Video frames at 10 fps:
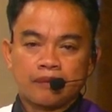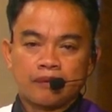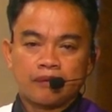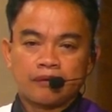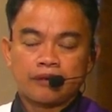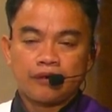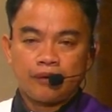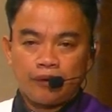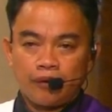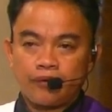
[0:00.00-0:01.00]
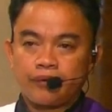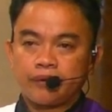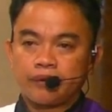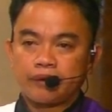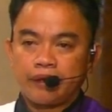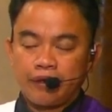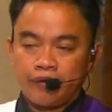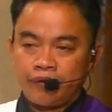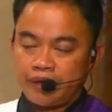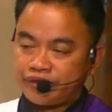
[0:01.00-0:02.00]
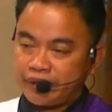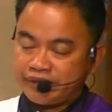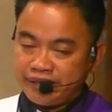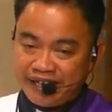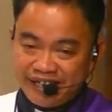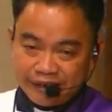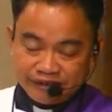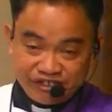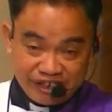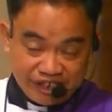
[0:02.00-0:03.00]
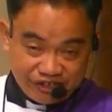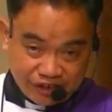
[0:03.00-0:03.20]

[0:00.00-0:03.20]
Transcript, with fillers: Tinood, giingon diya sa Genesis